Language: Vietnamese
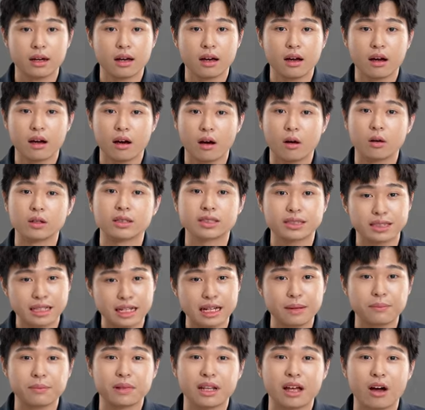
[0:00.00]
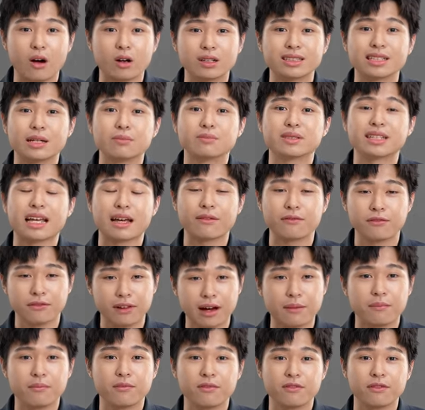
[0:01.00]
Họ xem là họ xem sản
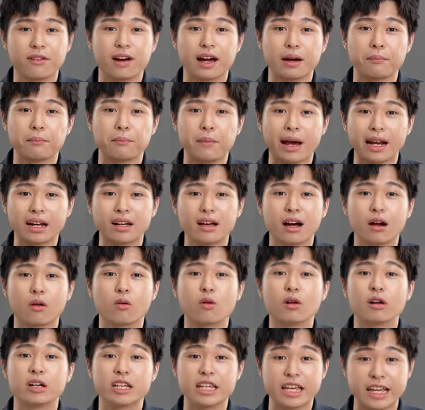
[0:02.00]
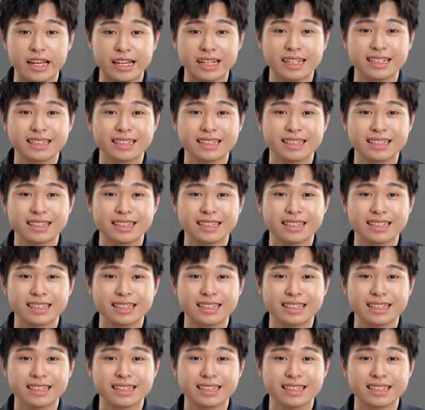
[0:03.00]
phẩm và bản thân của người diễn.